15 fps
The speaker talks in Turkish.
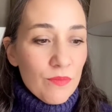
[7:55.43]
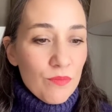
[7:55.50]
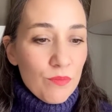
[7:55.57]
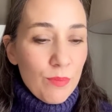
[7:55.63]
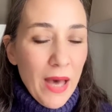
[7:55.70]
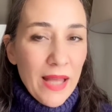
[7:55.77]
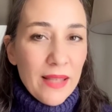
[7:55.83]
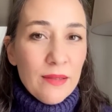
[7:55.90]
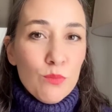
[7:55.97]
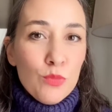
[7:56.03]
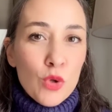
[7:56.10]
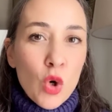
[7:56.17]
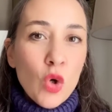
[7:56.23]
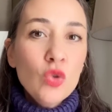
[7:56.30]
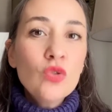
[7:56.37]
Ben
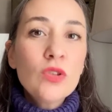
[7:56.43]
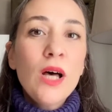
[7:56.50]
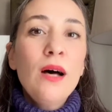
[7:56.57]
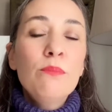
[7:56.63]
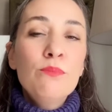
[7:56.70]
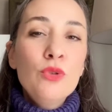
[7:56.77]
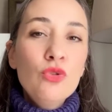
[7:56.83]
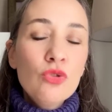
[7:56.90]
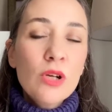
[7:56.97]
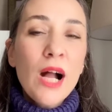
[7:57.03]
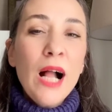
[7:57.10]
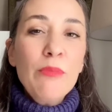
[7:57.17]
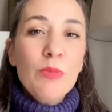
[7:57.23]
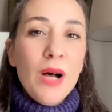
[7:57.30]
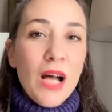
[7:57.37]
bu konuda bütün
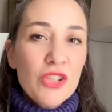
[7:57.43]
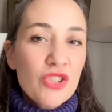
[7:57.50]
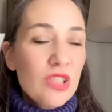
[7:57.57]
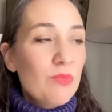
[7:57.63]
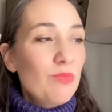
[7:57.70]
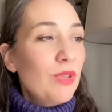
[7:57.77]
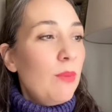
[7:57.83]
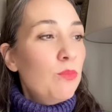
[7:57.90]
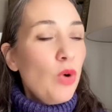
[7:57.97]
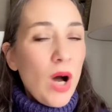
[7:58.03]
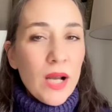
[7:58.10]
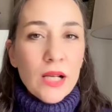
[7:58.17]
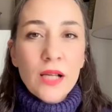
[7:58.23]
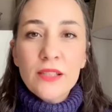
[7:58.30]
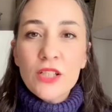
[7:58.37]
kalbimi açtığımda bu
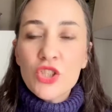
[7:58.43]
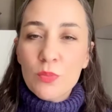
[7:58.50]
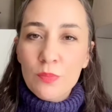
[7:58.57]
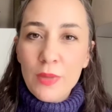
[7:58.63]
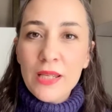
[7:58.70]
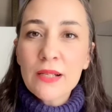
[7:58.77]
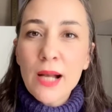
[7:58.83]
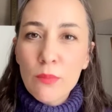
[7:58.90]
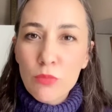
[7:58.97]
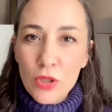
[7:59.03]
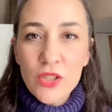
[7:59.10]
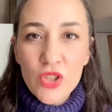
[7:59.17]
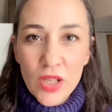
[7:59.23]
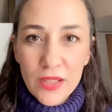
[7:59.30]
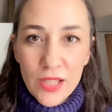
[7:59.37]
arkadaşım beni kabul
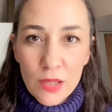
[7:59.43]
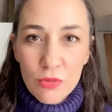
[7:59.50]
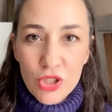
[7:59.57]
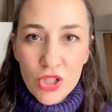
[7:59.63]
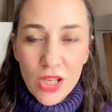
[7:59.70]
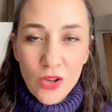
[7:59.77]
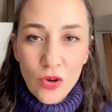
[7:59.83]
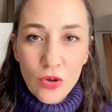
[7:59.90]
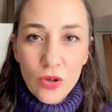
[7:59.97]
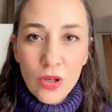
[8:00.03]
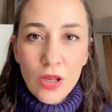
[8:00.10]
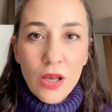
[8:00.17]
edecek diye bir şey yok.